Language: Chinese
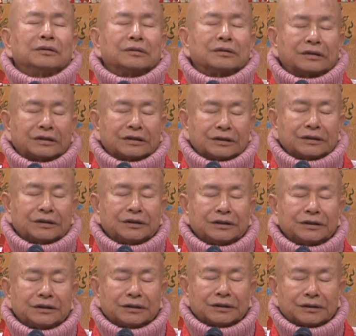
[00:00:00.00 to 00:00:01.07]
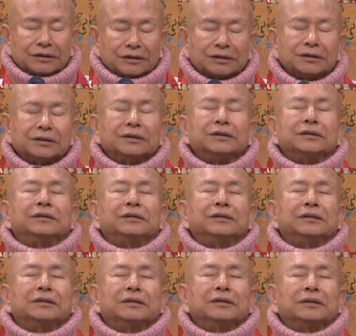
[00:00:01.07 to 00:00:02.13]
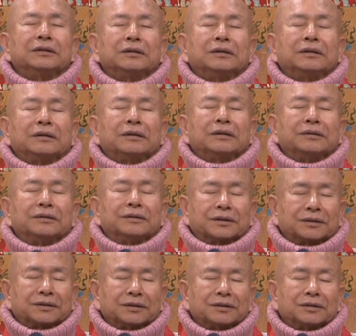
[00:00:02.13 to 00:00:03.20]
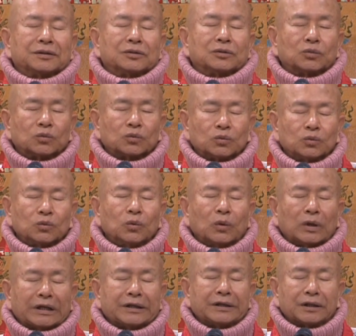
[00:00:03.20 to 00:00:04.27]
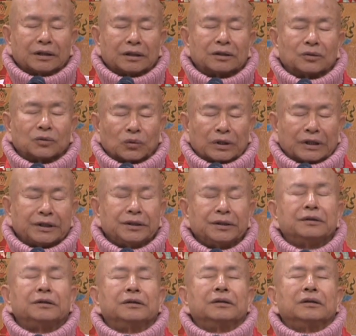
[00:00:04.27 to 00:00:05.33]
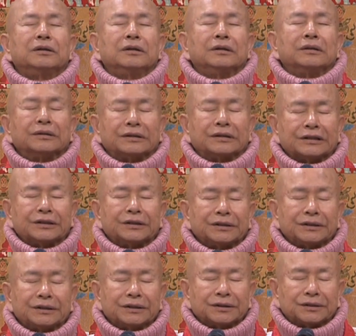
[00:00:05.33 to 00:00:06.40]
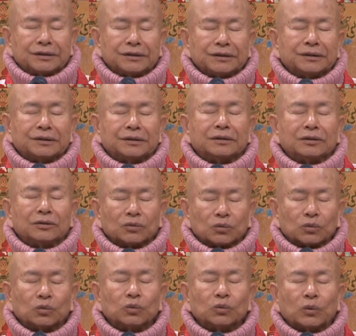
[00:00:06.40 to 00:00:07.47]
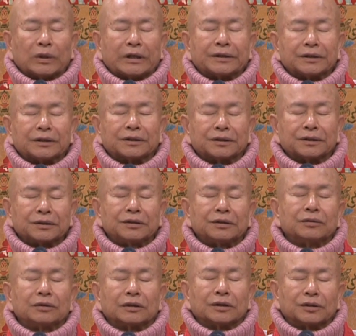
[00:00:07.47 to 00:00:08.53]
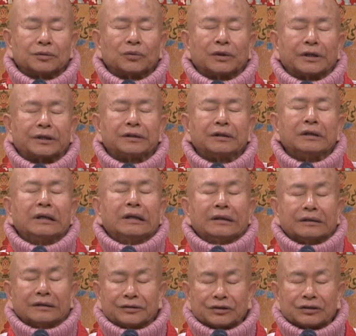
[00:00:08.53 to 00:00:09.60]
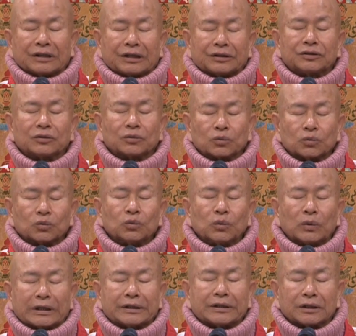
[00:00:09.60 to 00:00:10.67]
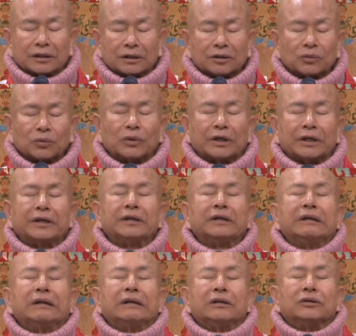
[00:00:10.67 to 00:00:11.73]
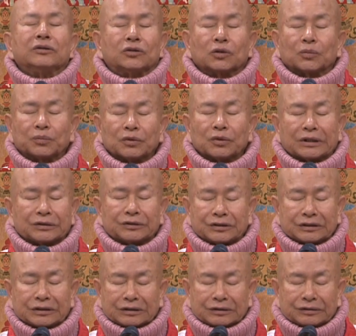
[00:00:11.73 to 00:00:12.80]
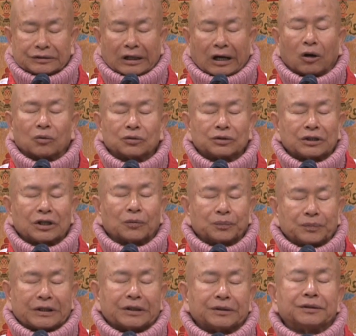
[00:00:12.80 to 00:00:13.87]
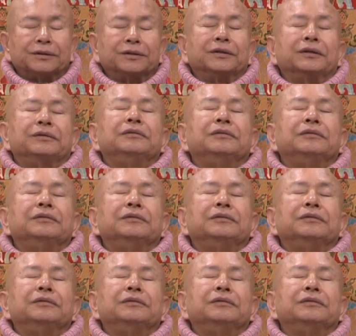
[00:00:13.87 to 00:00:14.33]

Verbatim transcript: 第一义谛，这个无为而为，第一义谛无为而而为，你既然是无为而为，就不会去嘲笑别的人，